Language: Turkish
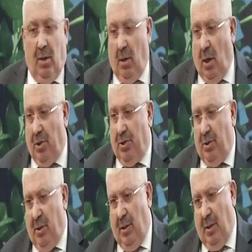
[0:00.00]

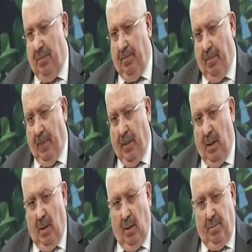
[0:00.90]
Karşıda da
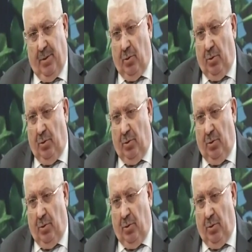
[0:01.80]
biz